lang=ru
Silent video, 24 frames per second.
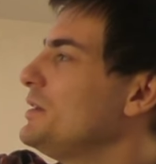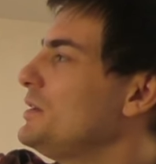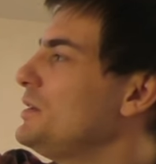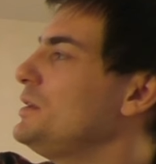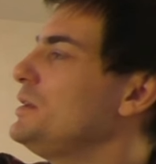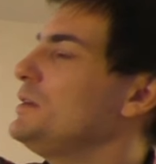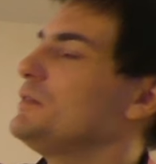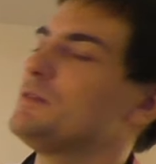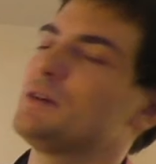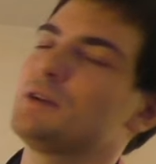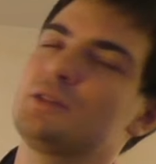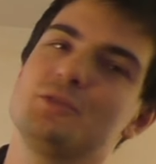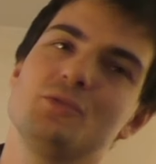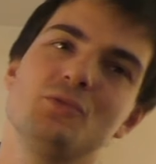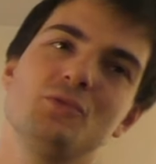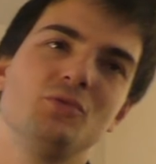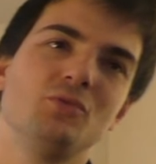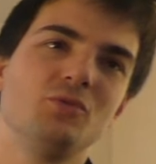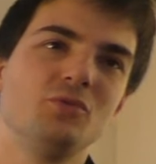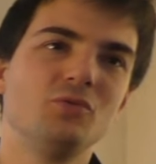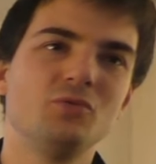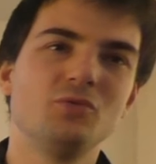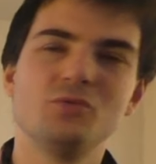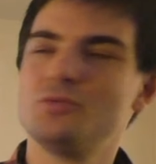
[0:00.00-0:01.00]
И в
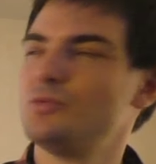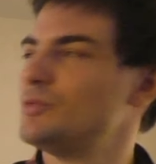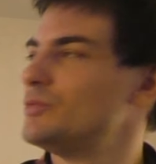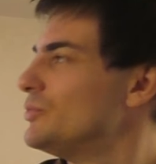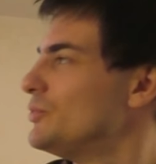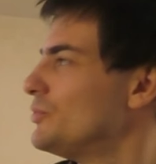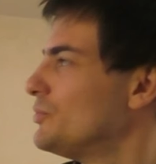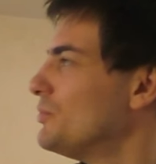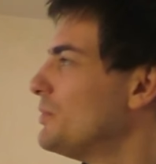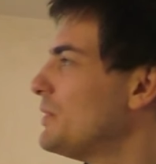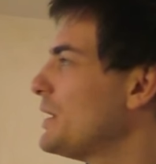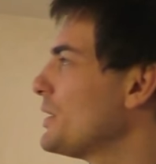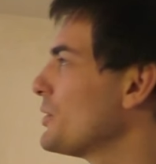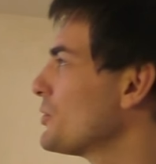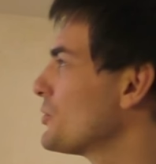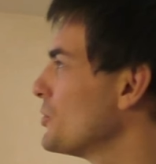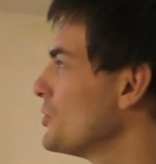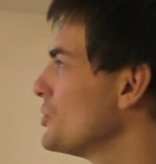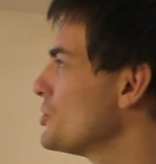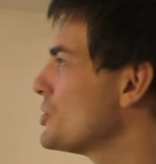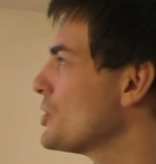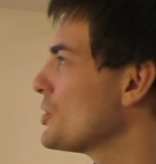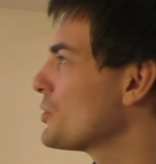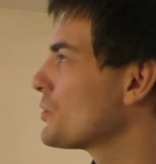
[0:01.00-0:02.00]
одну
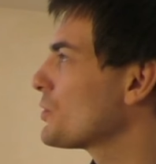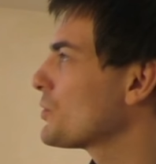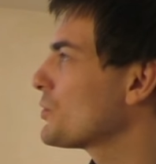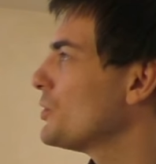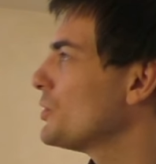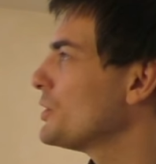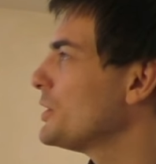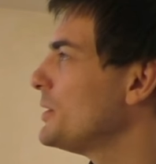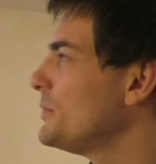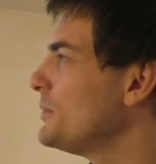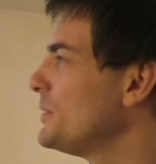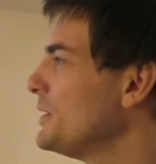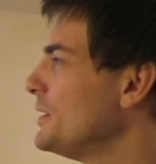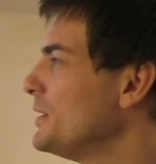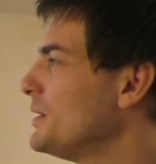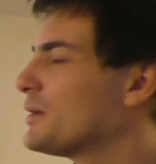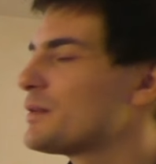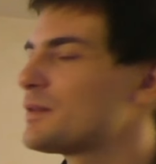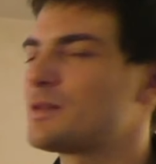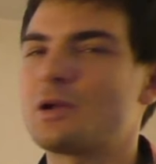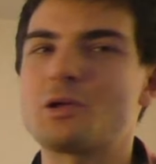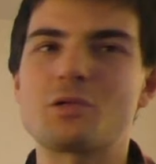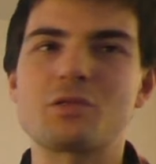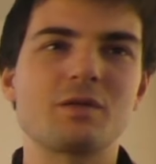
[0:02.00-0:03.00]
маленькую ячейку с кодом
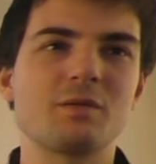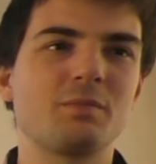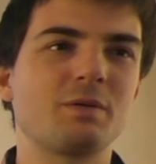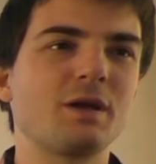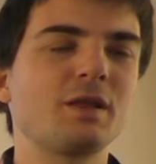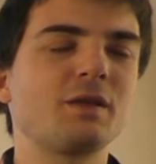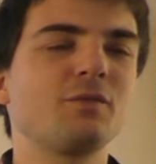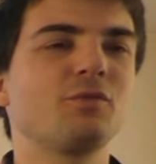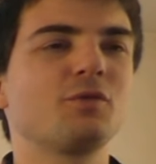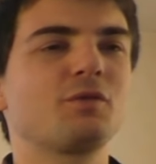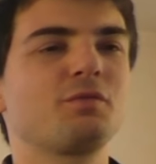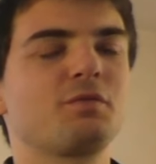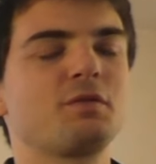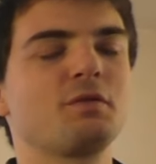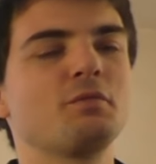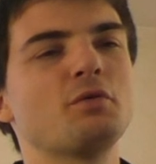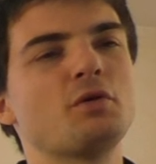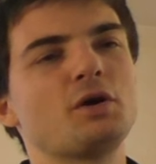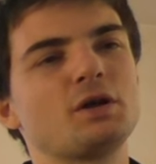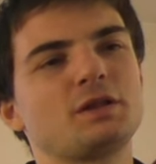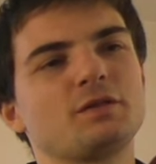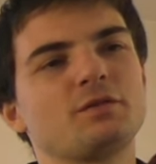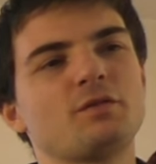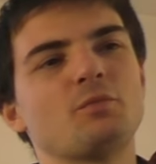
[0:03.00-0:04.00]
сразу собрать вот
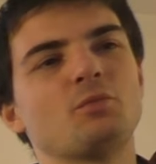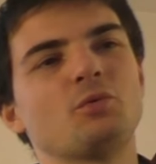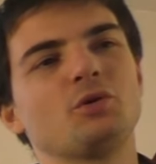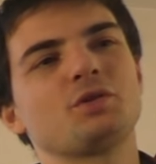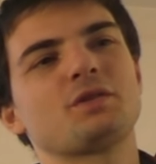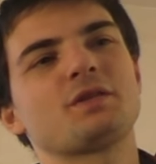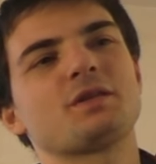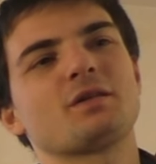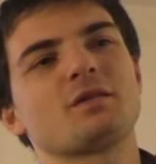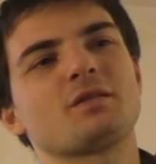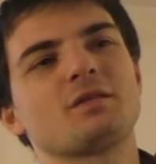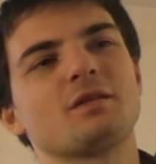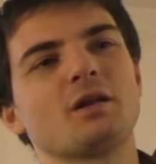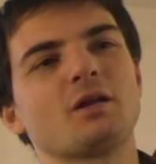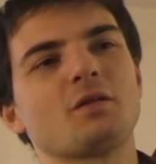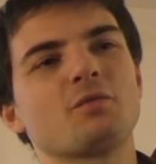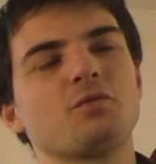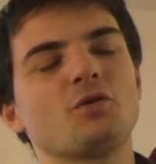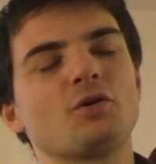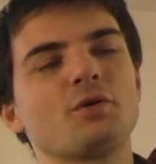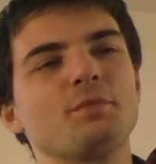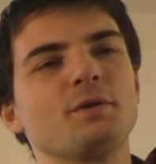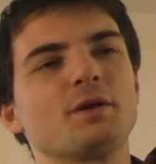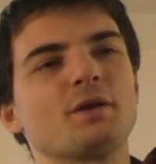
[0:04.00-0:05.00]
всего этого монстра
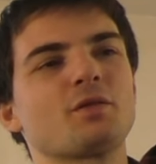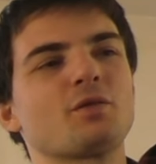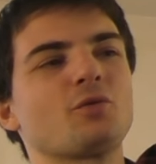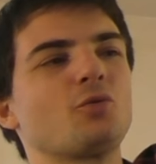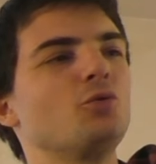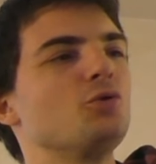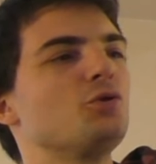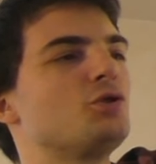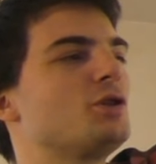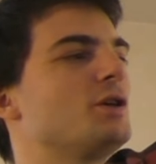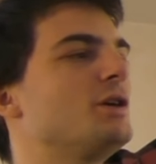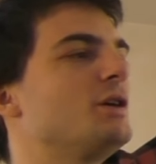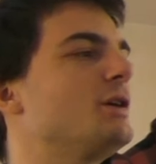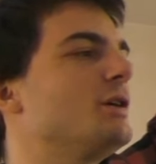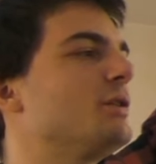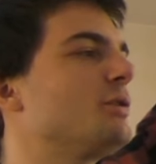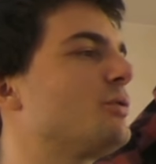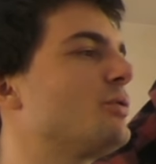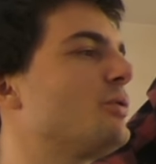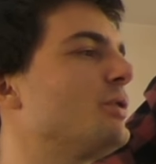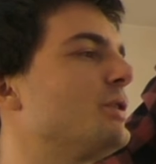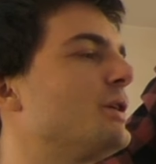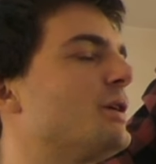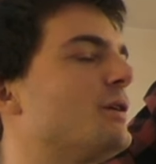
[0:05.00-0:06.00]
трансформера с кучей
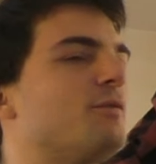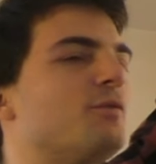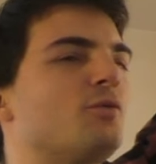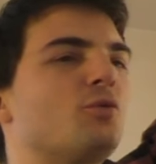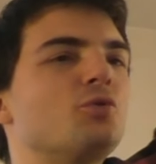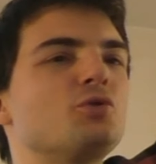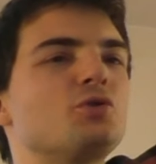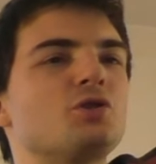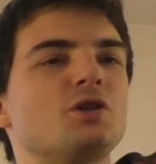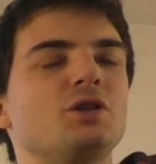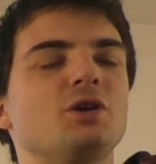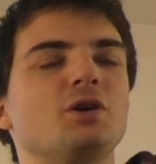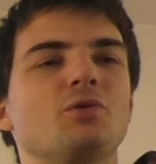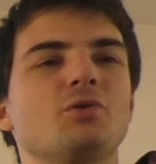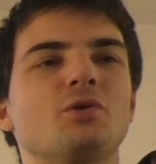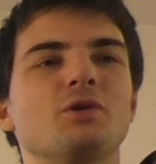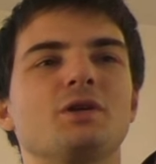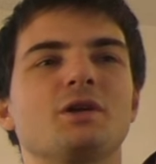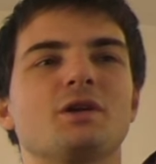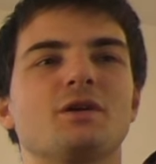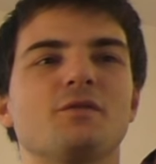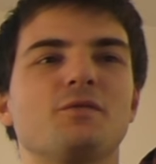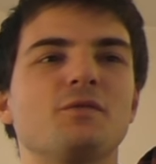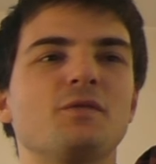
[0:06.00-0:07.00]
энкодеров, кучей
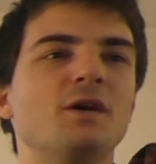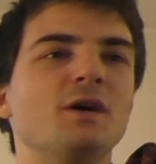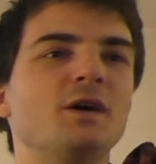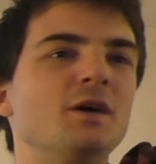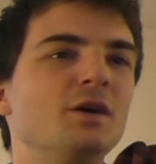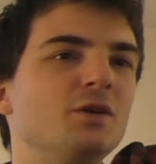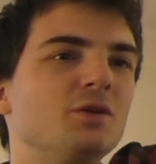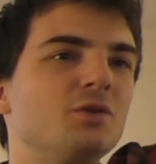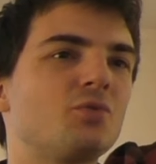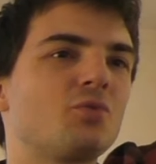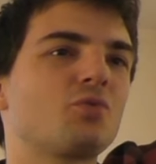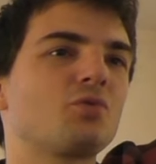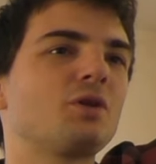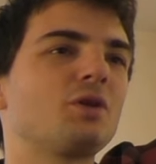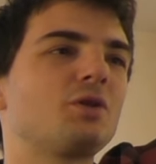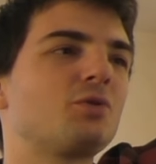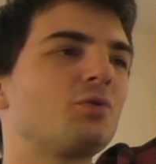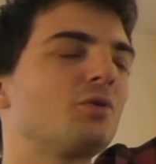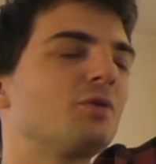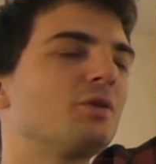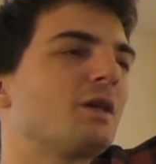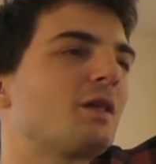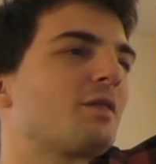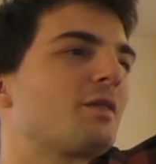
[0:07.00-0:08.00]
декодеров, друг на
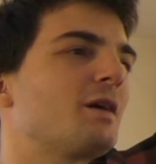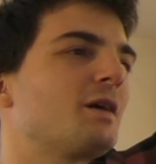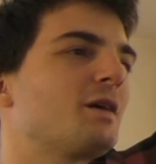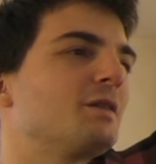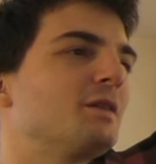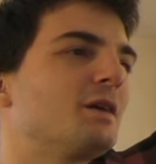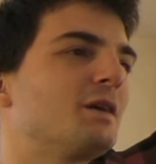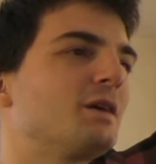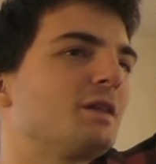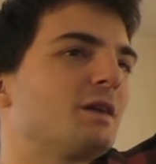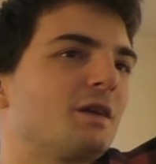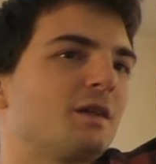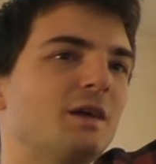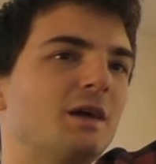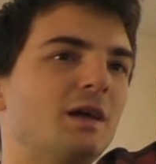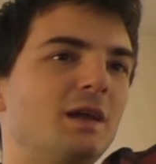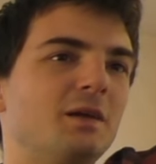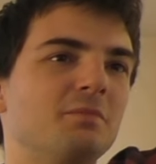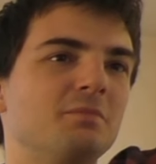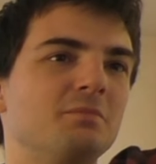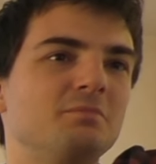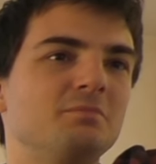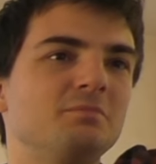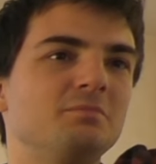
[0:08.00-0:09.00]
друга настаканных и так
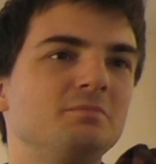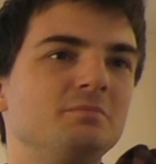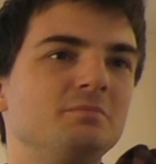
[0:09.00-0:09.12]
далее.